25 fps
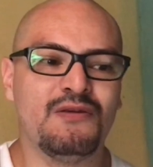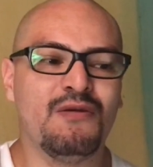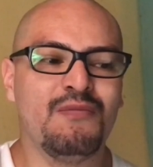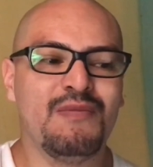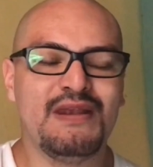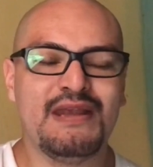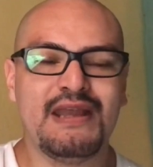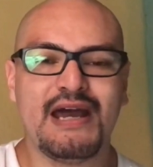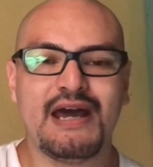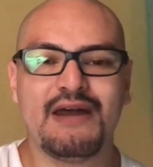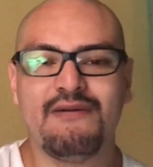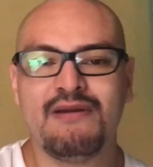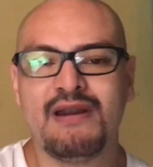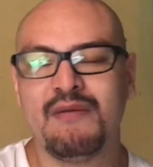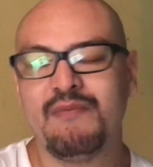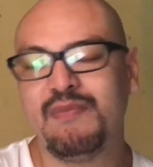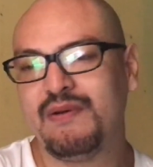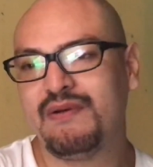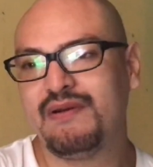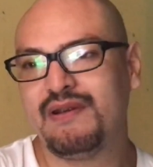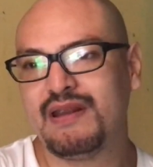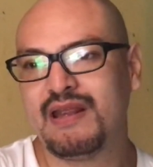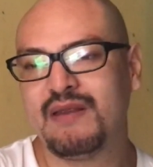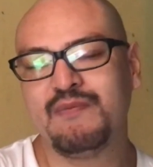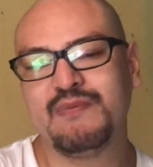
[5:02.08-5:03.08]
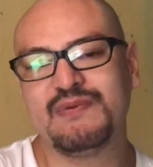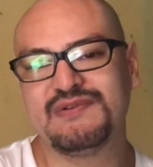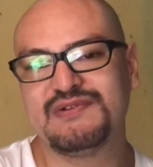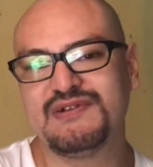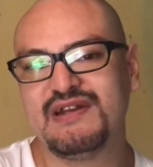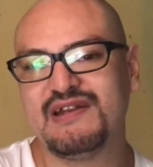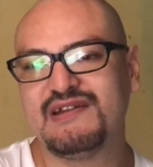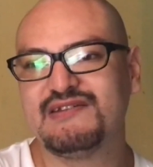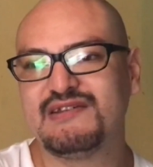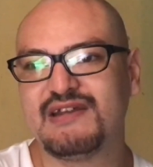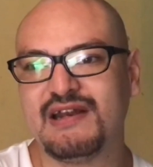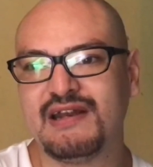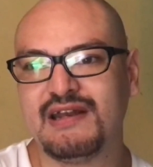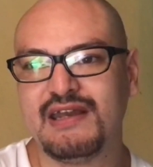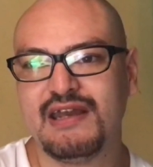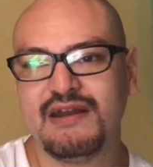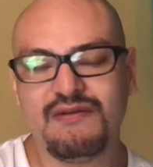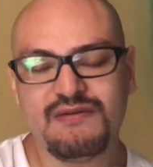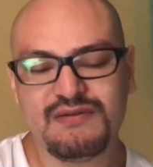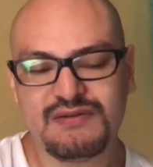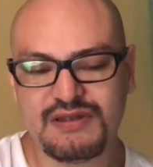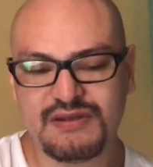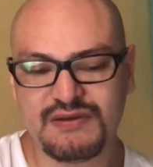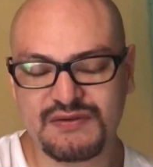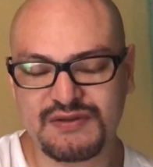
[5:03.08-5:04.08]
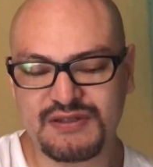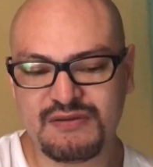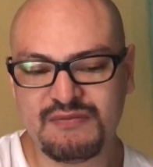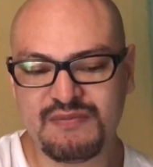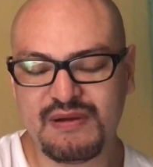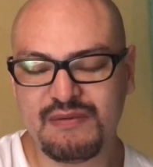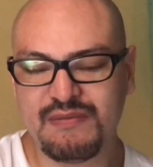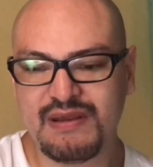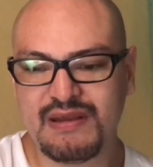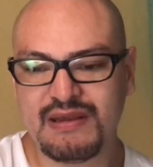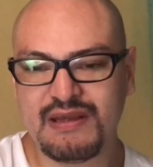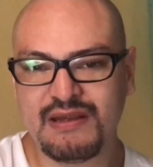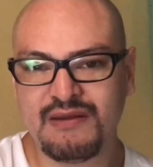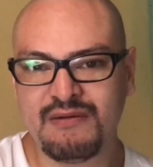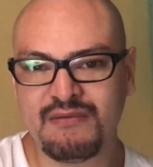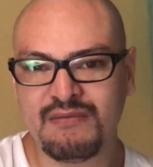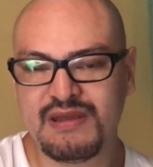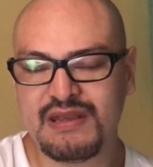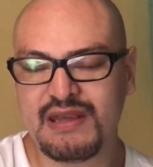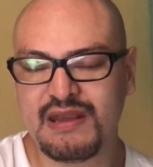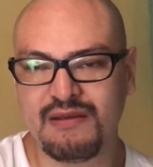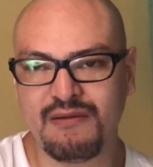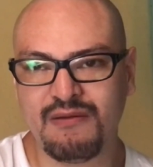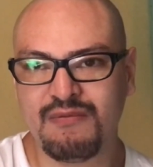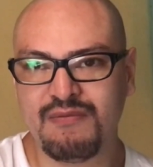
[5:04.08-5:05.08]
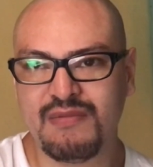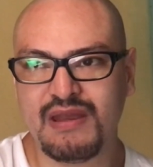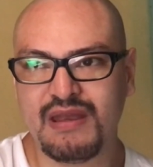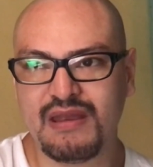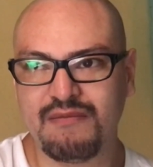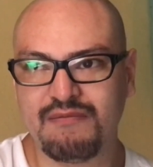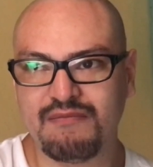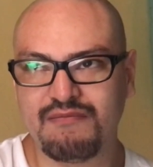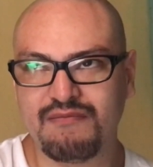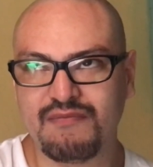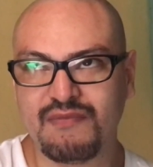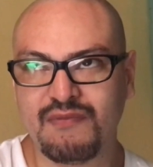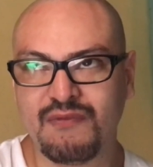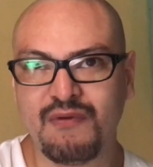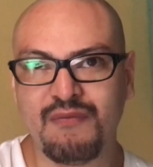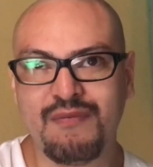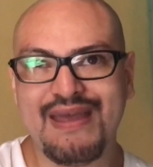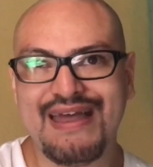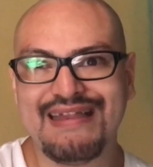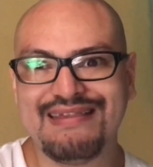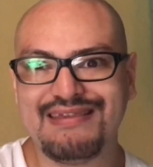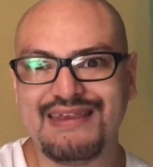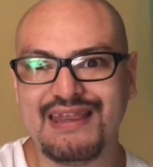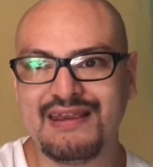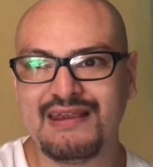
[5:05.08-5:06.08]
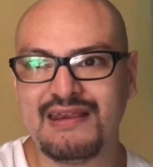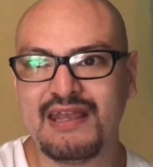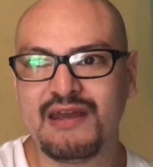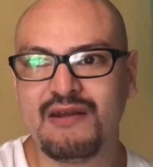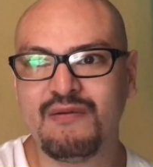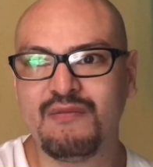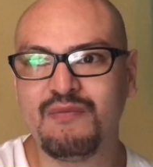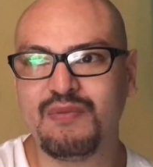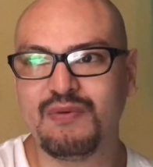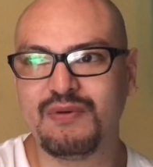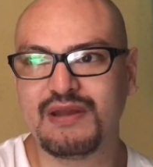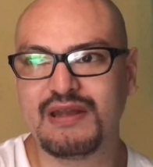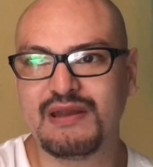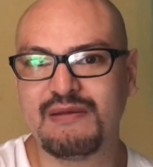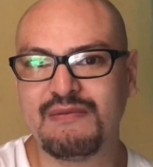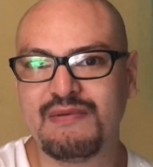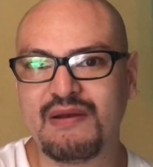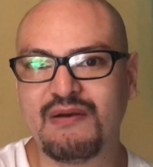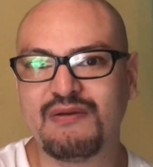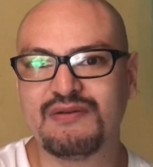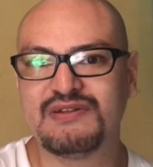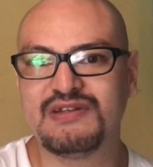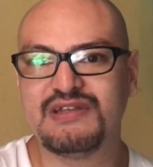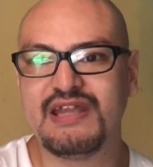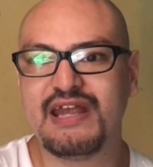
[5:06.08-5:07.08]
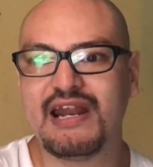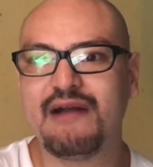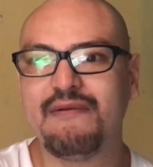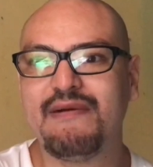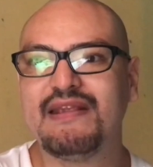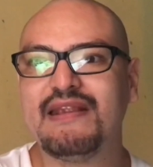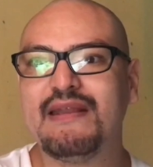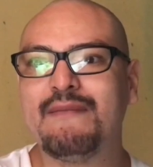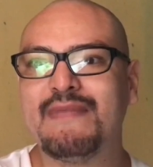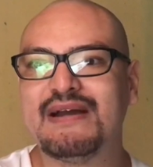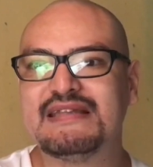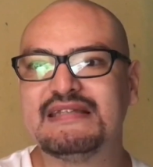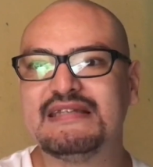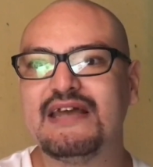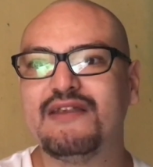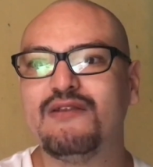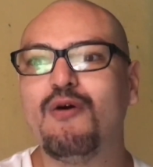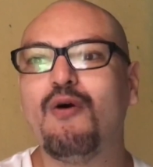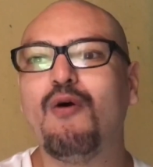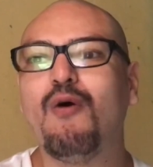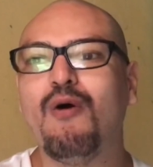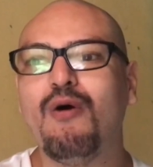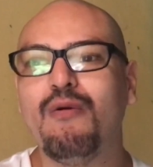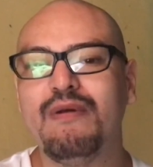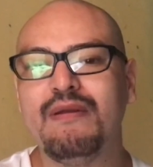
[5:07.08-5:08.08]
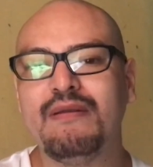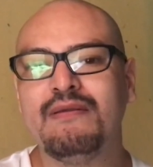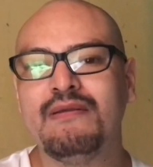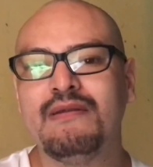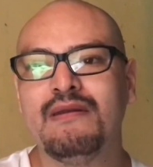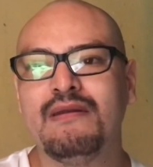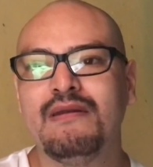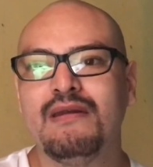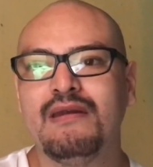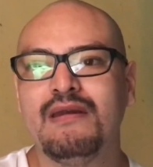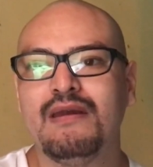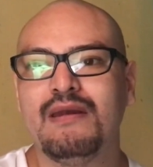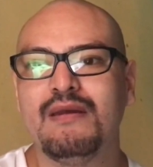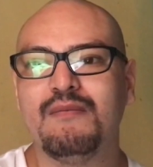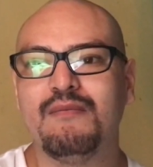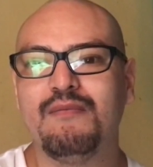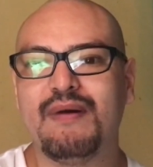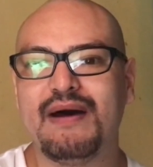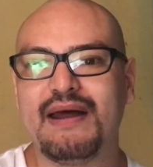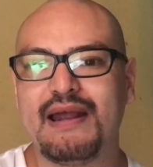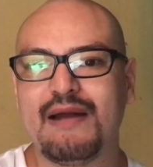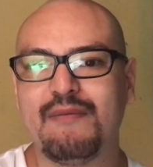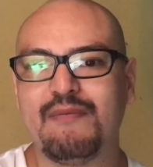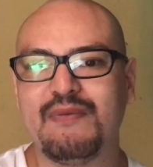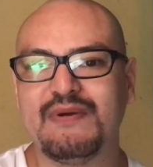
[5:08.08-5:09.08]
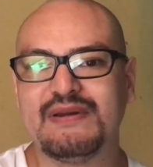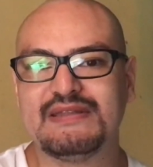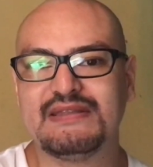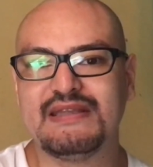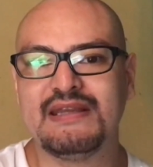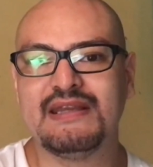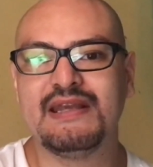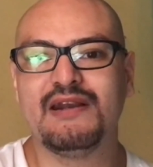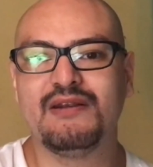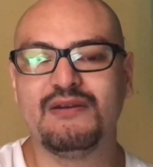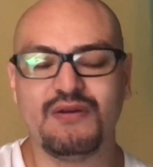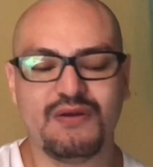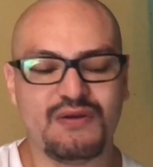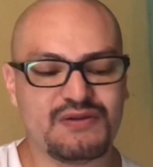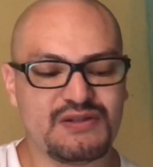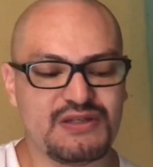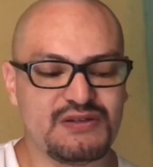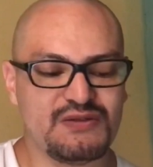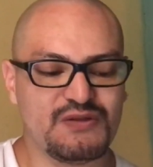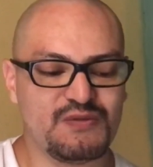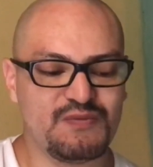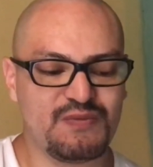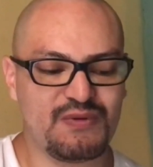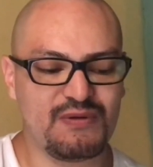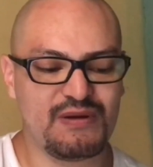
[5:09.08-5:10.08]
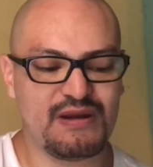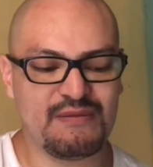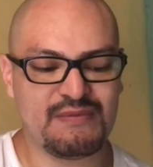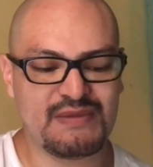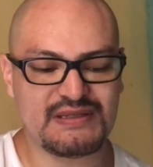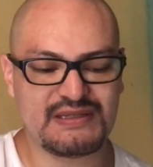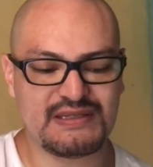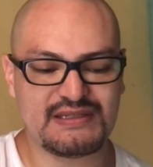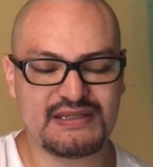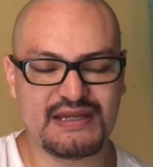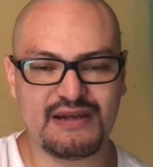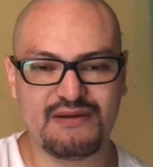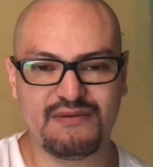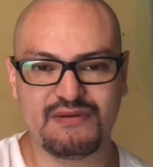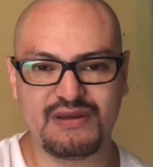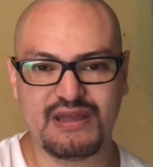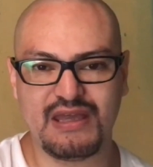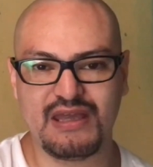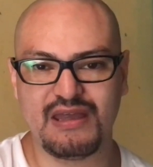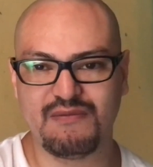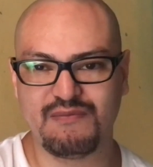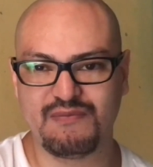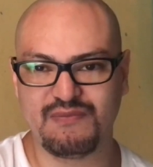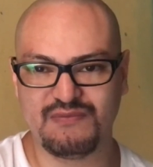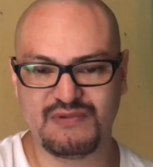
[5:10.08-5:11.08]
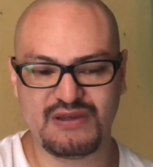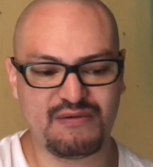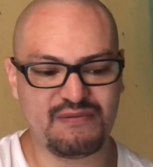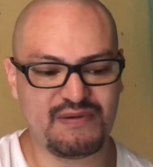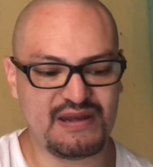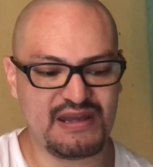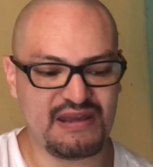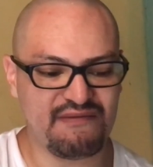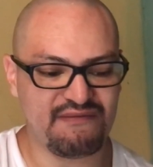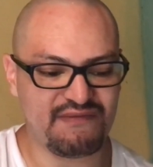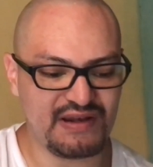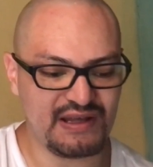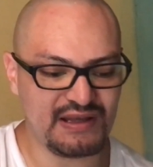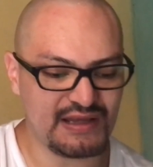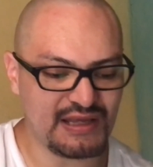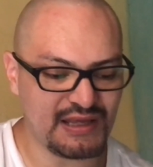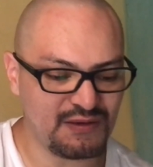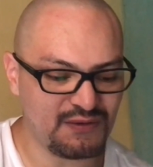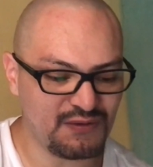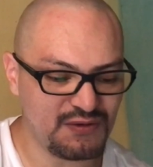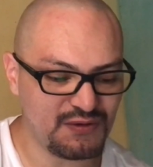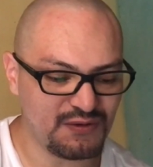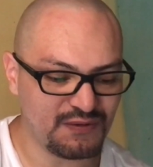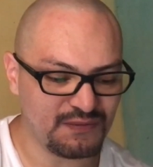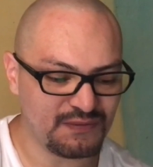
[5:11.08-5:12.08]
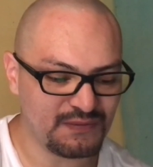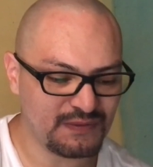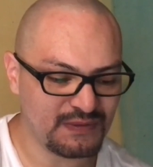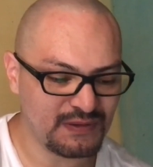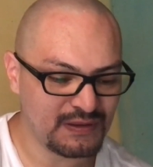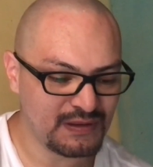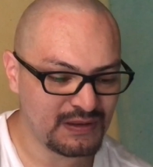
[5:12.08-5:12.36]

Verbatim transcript: No me negaron la prioridad por ser extranjero, sino simplemente no me, no me, no me atendieron porque me consideraban demasiado joven para pues tener todos esos problemas de salud que ya venía enfrentando yo.